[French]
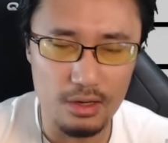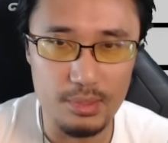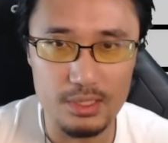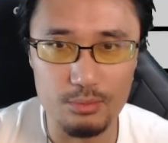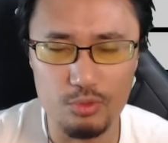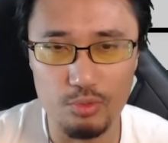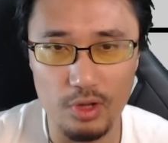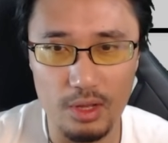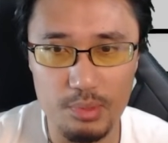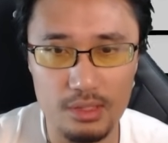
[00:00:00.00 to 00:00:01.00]
Ah, merci beaucoup
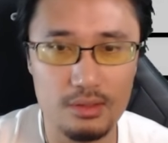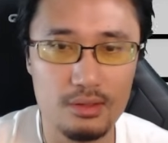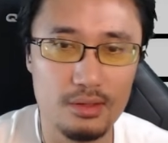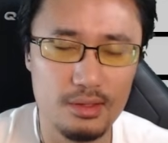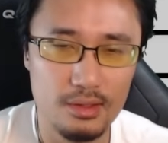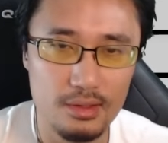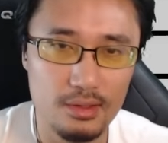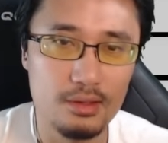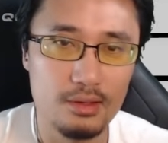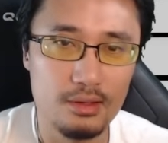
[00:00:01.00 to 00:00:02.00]
pour le rappel.
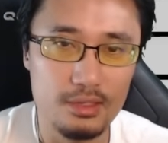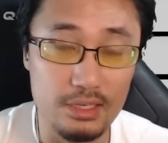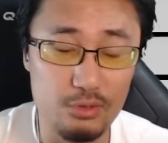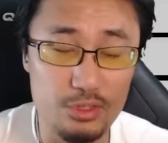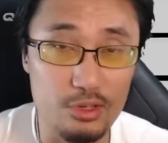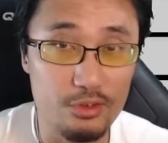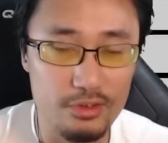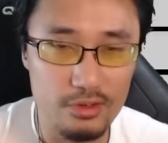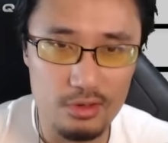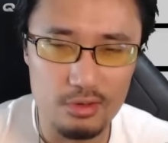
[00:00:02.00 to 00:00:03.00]
J'avoue que c'est le
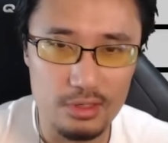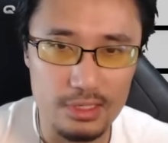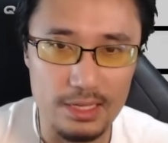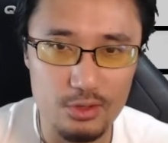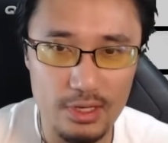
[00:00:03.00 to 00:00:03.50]
seul, la